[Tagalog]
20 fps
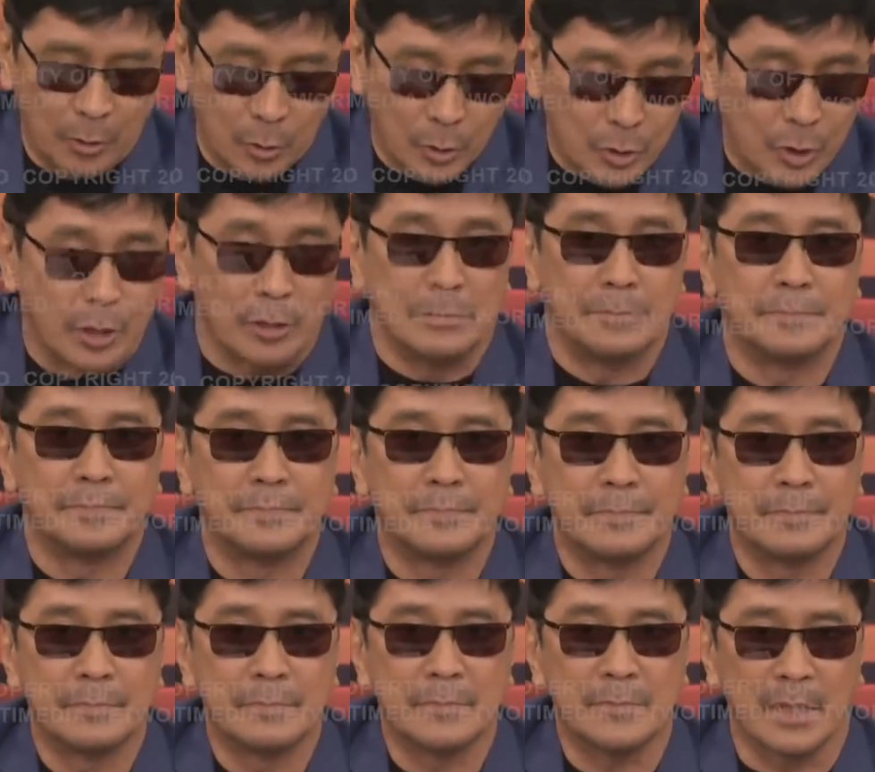huto.
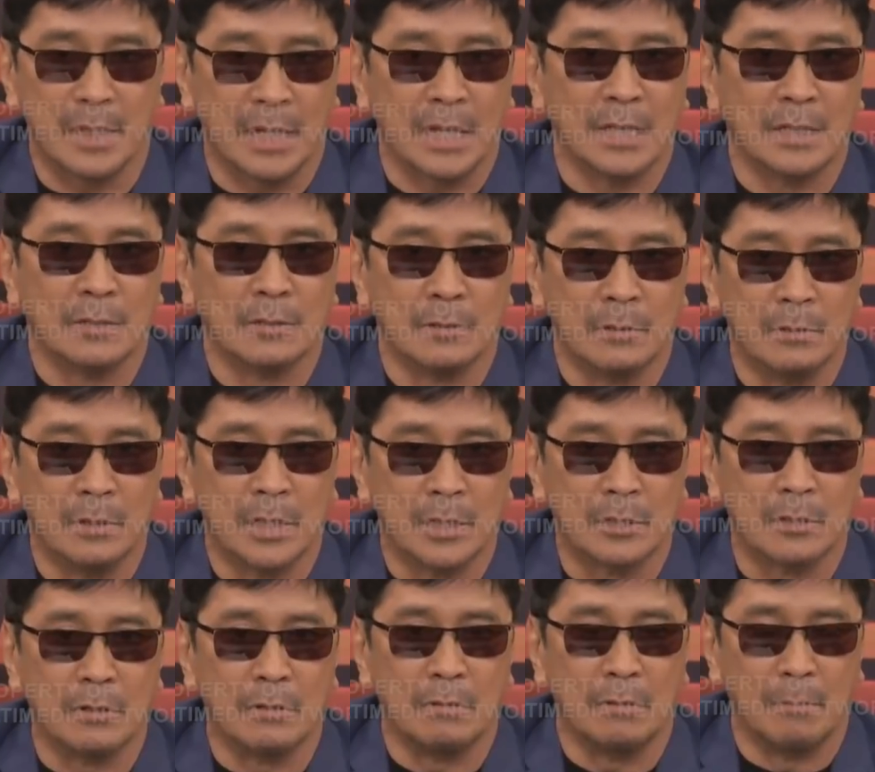
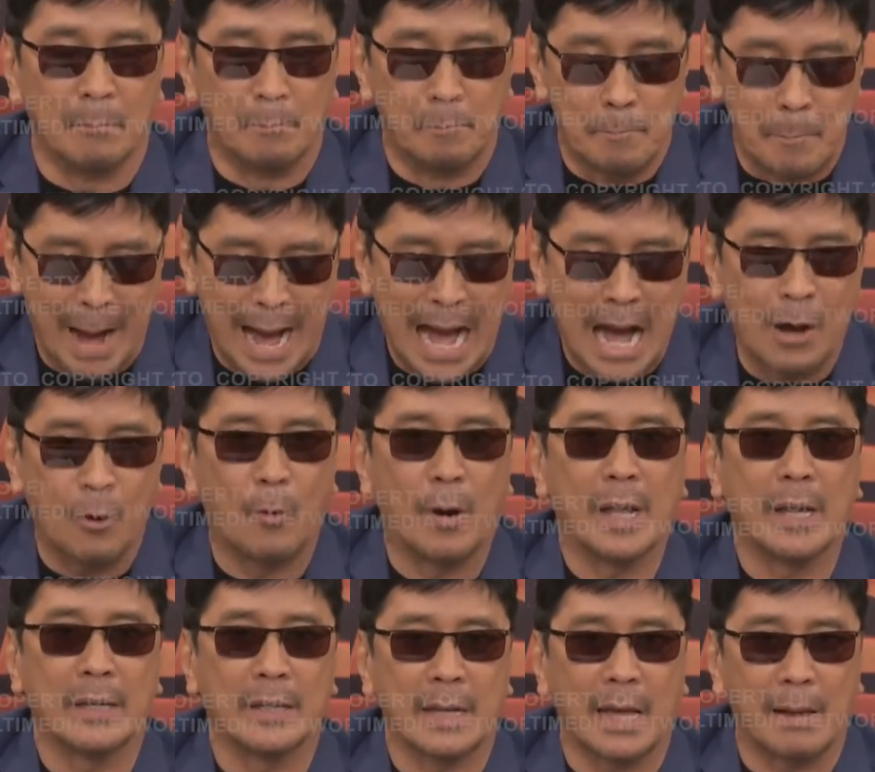Inuulit ko,
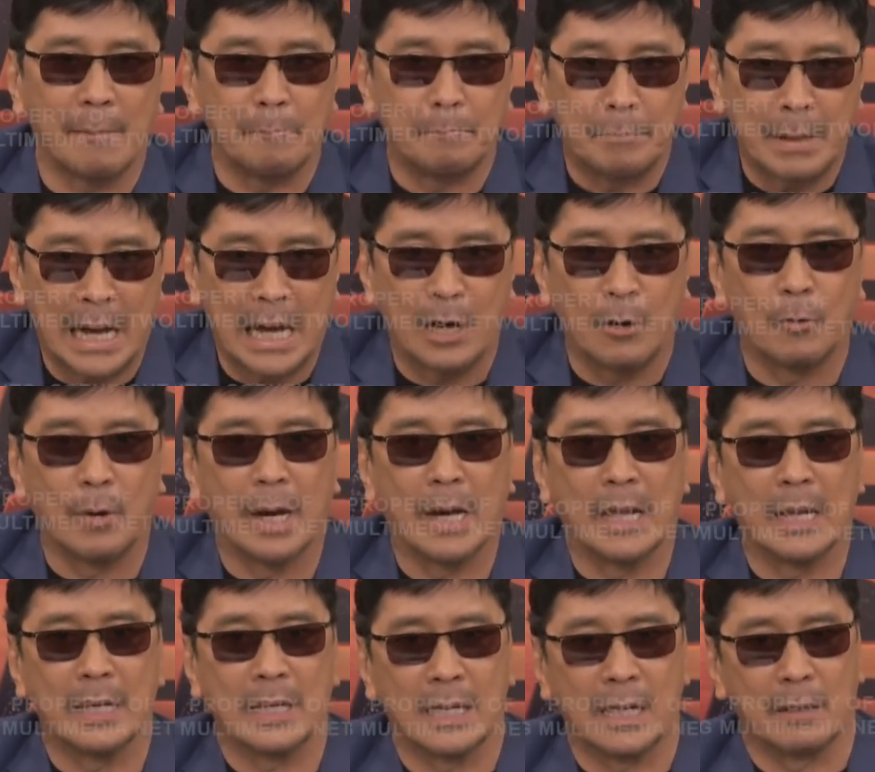bawal na
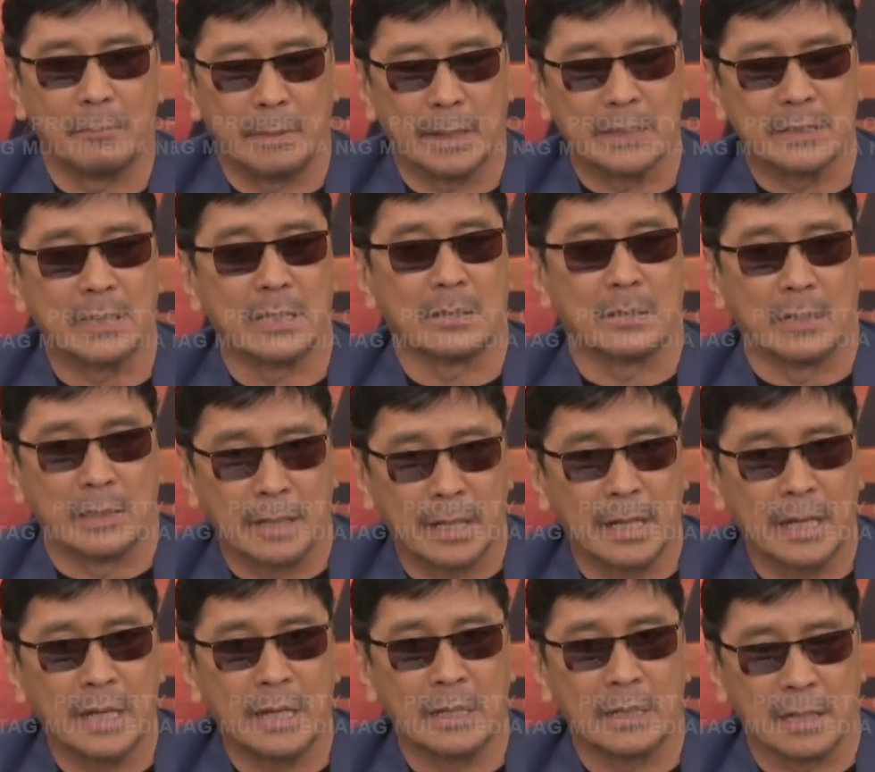bawal na
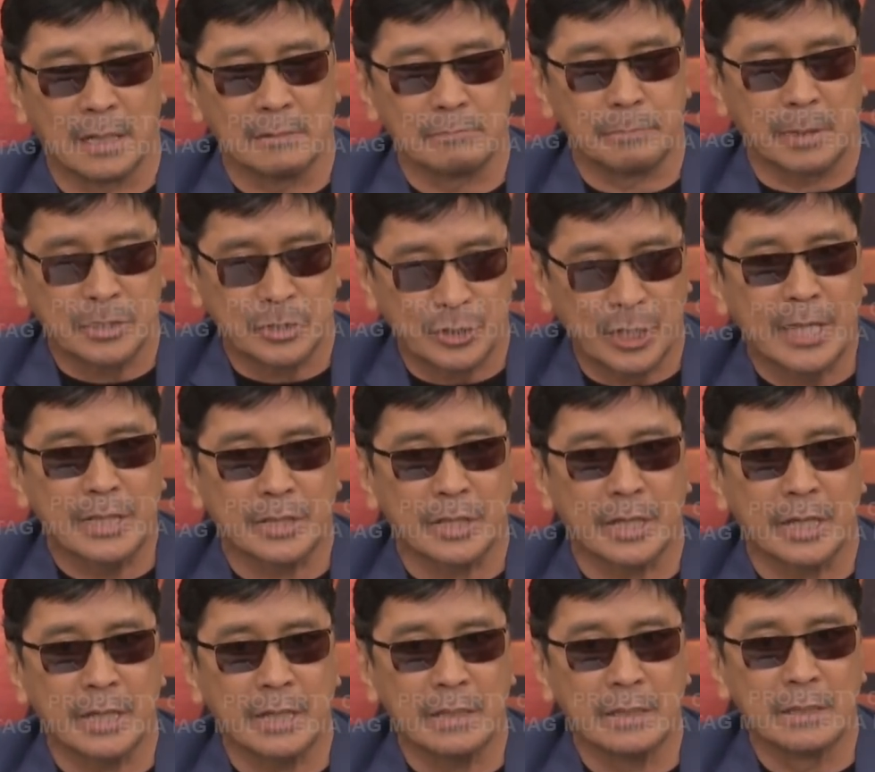magdetene ng
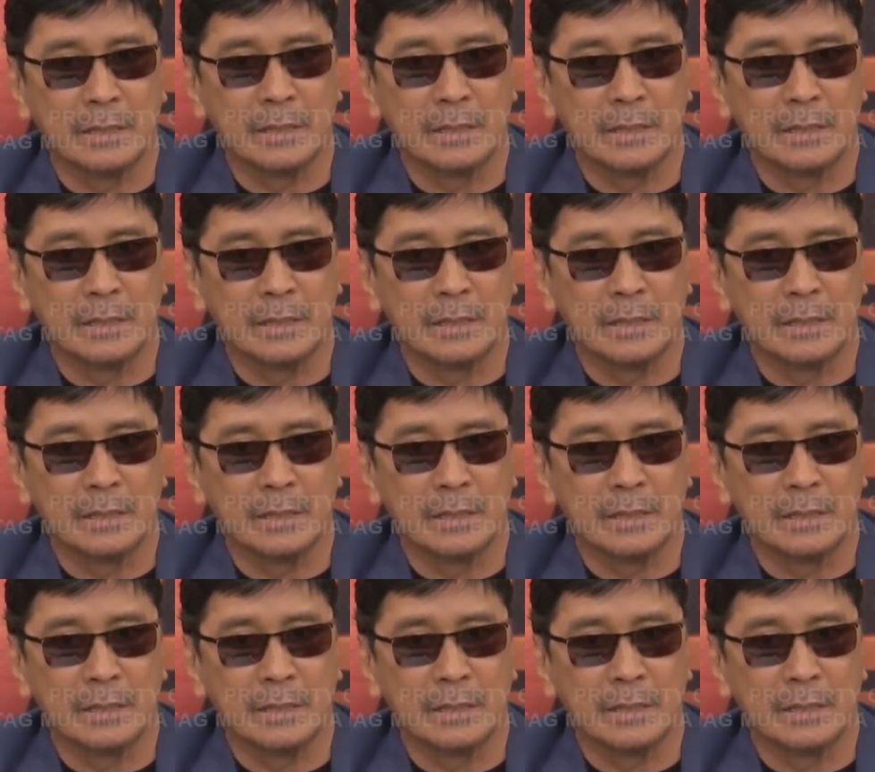pasyente.